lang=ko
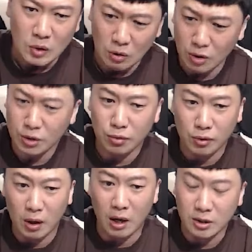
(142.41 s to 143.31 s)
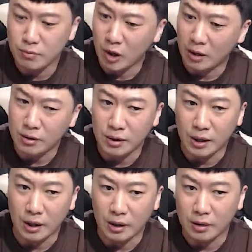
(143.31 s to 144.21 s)
어제도 딱 아침에
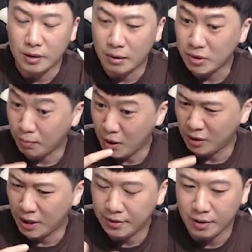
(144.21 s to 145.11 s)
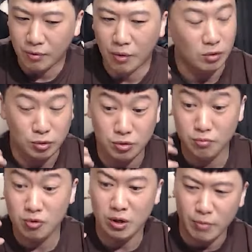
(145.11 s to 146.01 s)
갔는데 냄새 팍 나더라고
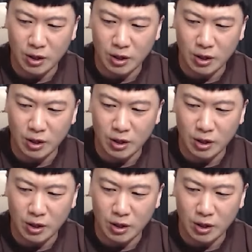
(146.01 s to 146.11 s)
술먹뭉 김에